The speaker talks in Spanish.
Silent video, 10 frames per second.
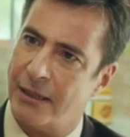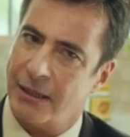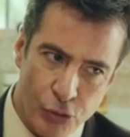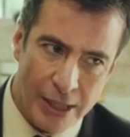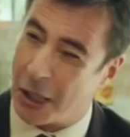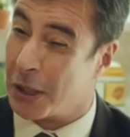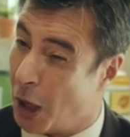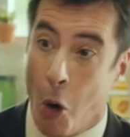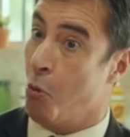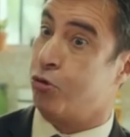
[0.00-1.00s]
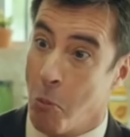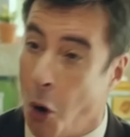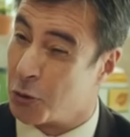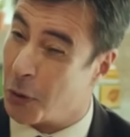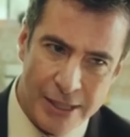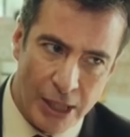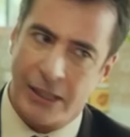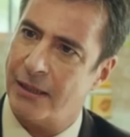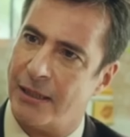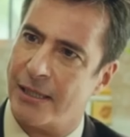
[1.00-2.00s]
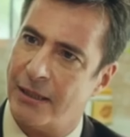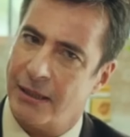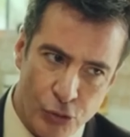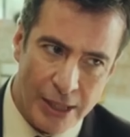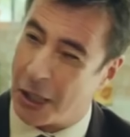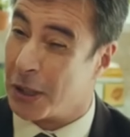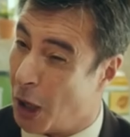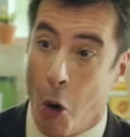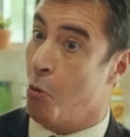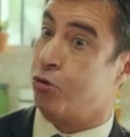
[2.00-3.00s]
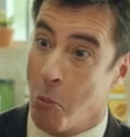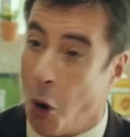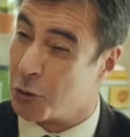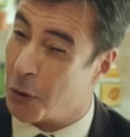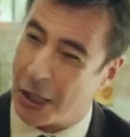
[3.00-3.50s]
amor mío, me quedé sin trabajo, pero el que busca siempre encuentra.